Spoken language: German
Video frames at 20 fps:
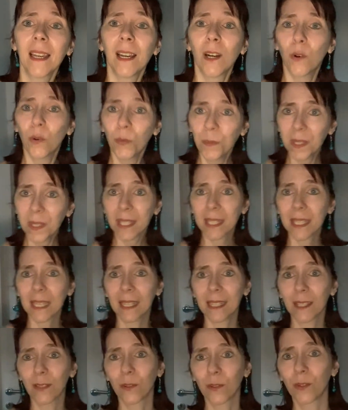Um das
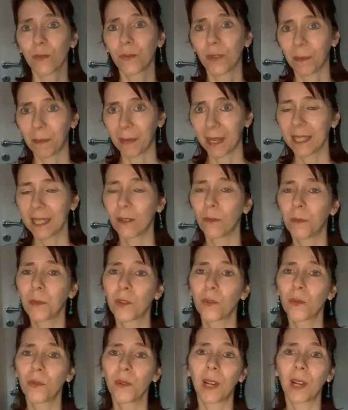also zu vermeiden, um
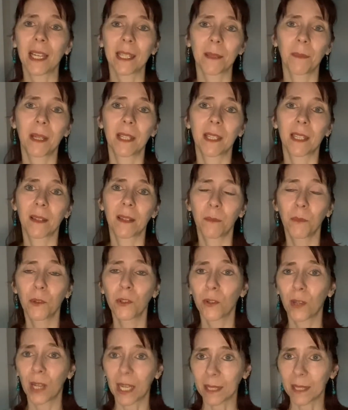zu erstmal musst
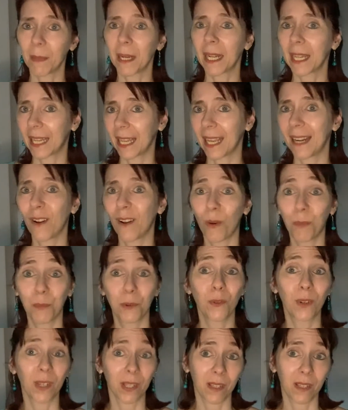du erstmal erkennen, ob du
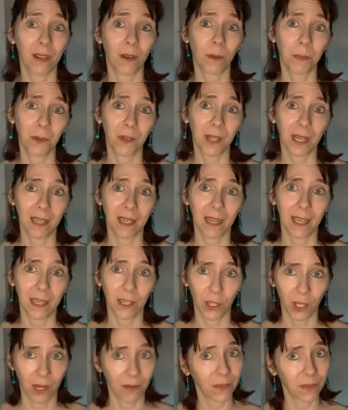das, ob du deine
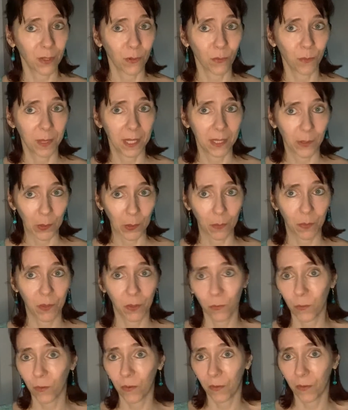Leidenschaften so,
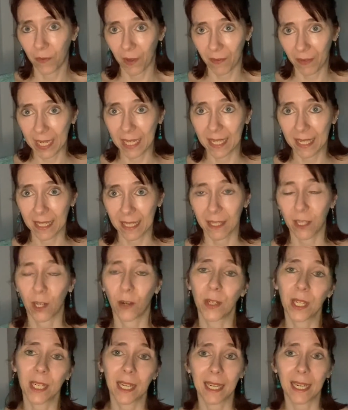so verwendest. Schau
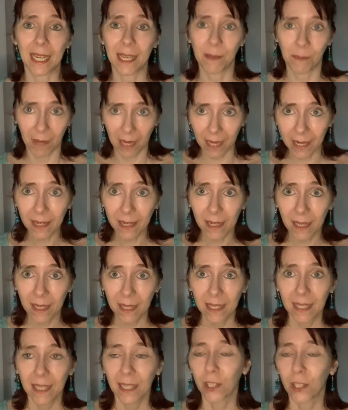dir dein Leben an,
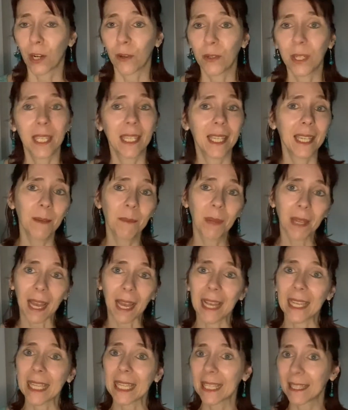schau dir jeden
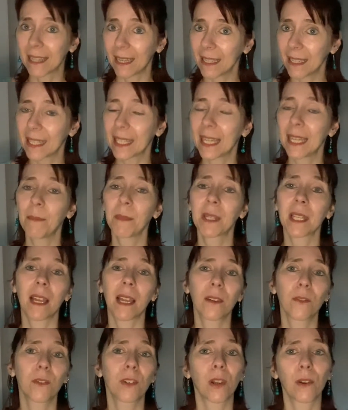Bereich deines Lebens
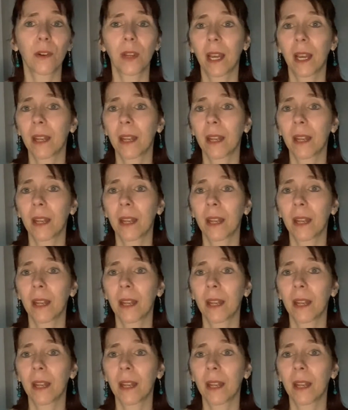an und schau dir